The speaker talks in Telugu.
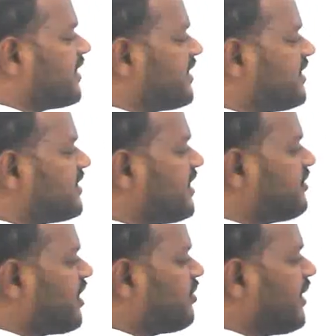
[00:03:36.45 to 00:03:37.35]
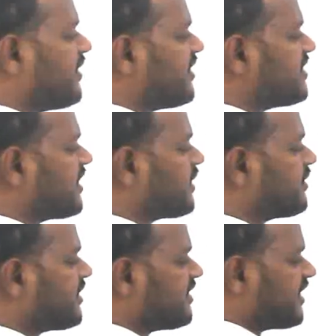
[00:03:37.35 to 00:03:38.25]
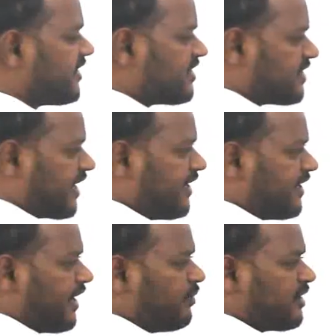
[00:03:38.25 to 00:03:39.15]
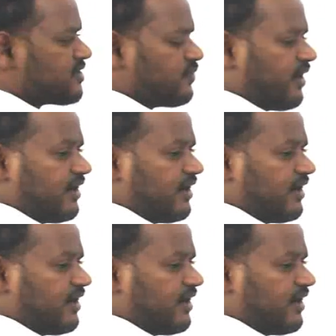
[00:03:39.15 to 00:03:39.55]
థర్టీ త్రీ వన్ బై త్రీ నథింగ్ త్రీ థర్టీ త్రీ నైంటీ నైన్ ప్లస్